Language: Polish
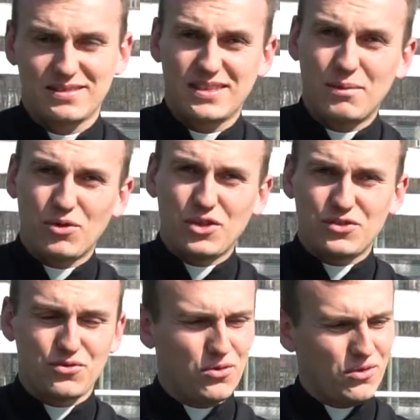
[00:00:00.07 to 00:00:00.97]
na
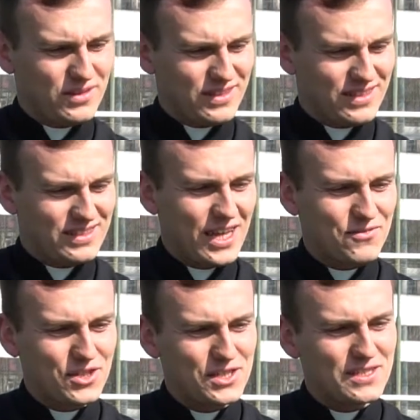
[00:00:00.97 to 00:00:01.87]
boisku
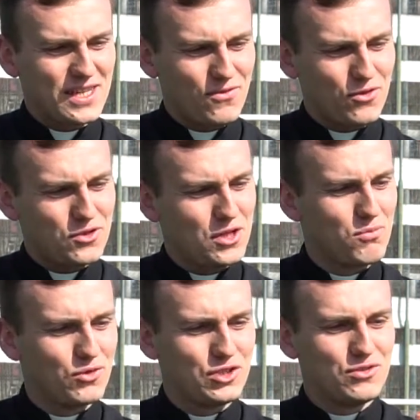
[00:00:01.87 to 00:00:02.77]
zawsze jeden zawodnik
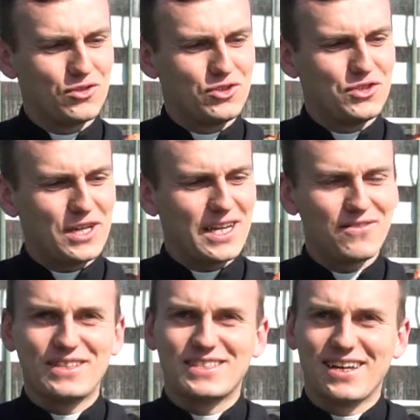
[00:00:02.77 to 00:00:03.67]
musi nosić
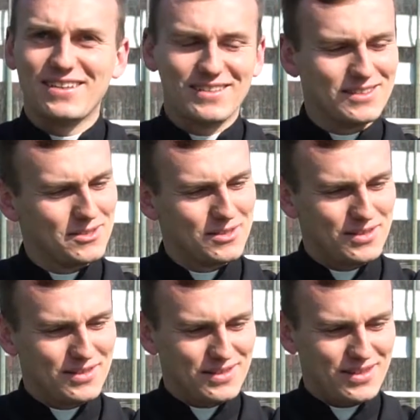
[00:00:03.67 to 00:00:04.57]
rękawice,
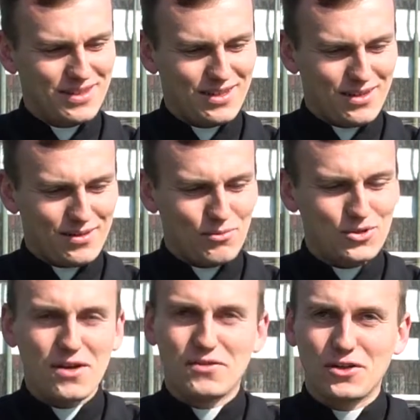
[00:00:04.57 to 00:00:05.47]
bo
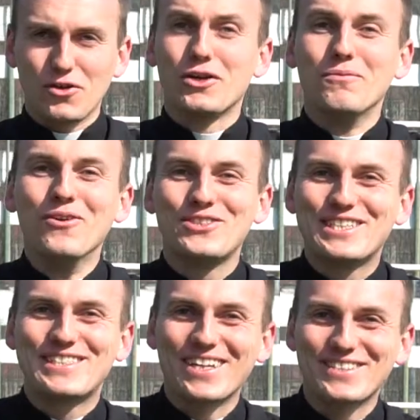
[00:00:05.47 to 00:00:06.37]
zawsze ktoś musi
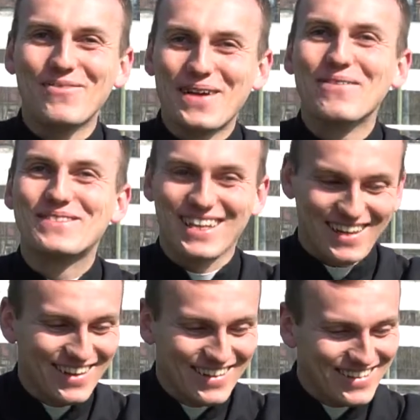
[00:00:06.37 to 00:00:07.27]
stać na bramce.
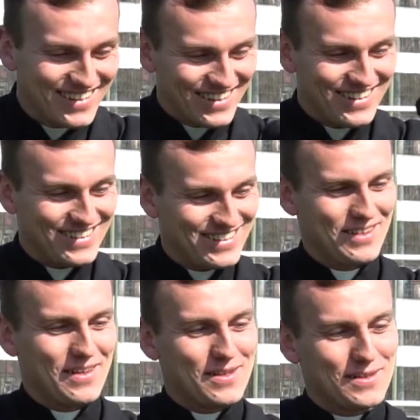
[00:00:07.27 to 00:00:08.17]

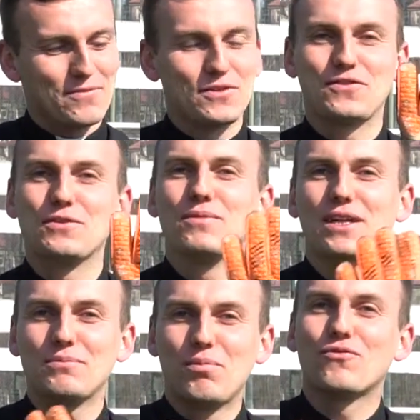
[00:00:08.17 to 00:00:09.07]
Zawsze w tym, na
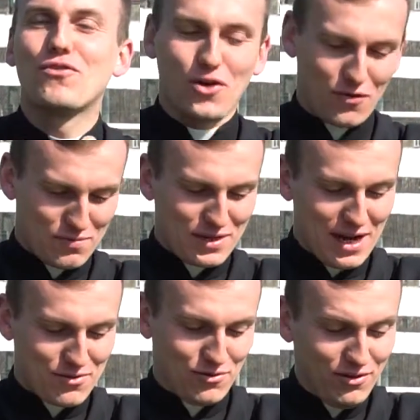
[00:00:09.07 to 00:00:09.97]
tym podwórkowym
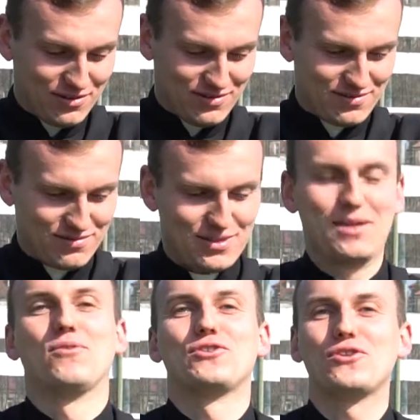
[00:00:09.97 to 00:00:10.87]
graniu,
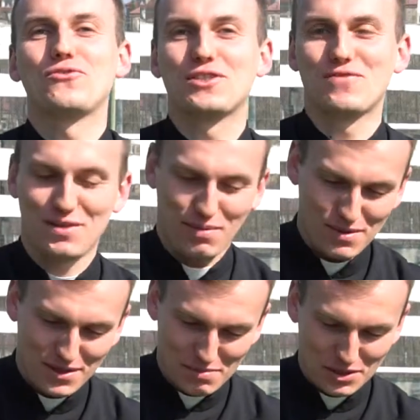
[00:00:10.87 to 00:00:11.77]
tam może niektórzy z Was
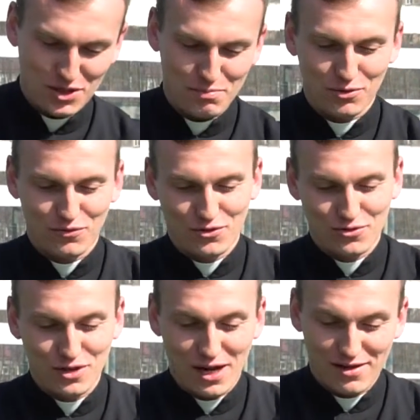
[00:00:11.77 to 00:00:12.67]
pamiętają, jak się na
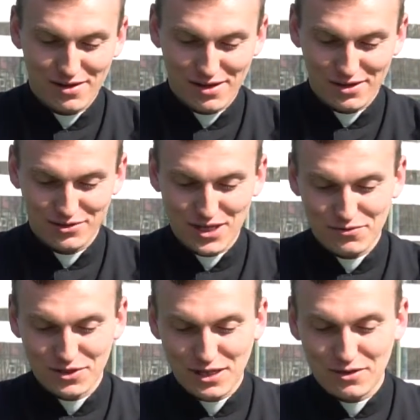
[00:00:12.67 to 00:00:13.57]
podwórku gra, to
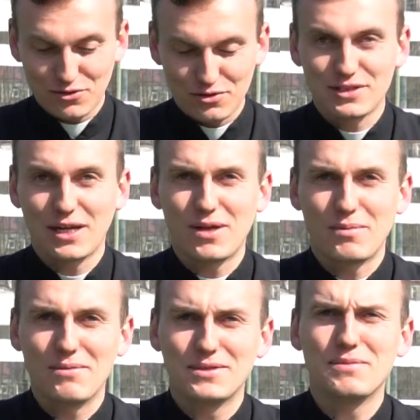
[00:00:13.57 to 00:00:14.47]
zawsze ten, który stał na
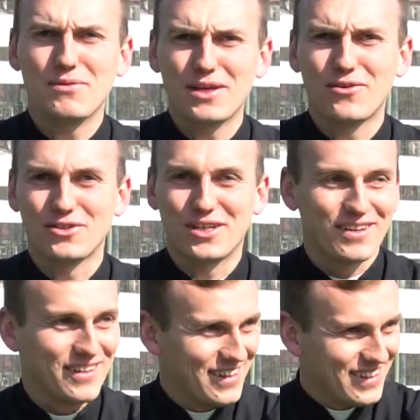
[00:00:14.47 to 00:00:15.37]
bramce, miał najgorzej,
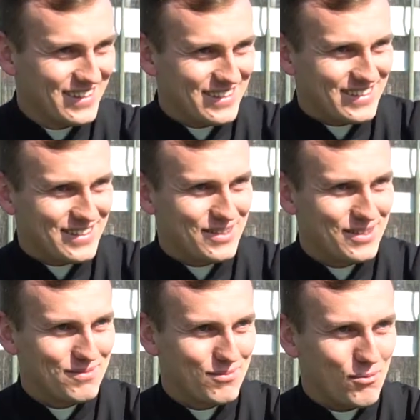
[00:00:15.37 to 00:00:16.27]

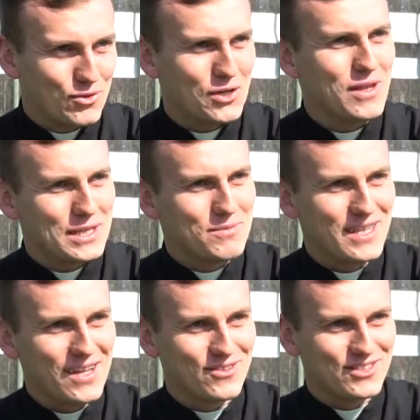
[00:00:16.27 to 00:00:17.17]
bo musiał na nim
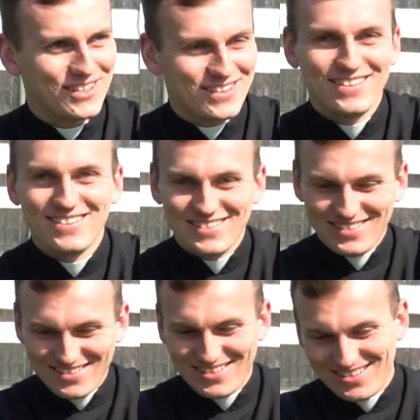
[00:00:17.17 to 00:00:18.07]
stanąć.
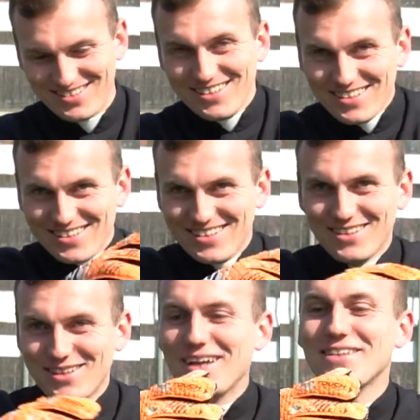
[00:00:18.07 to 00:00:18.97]

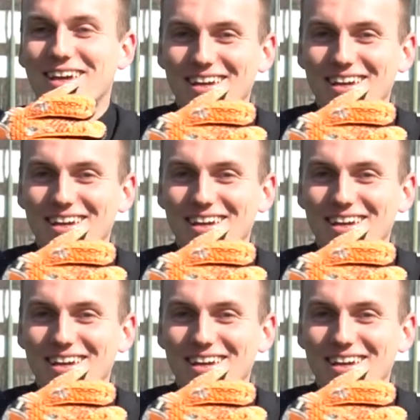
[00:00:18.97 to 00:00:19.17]
Na niej,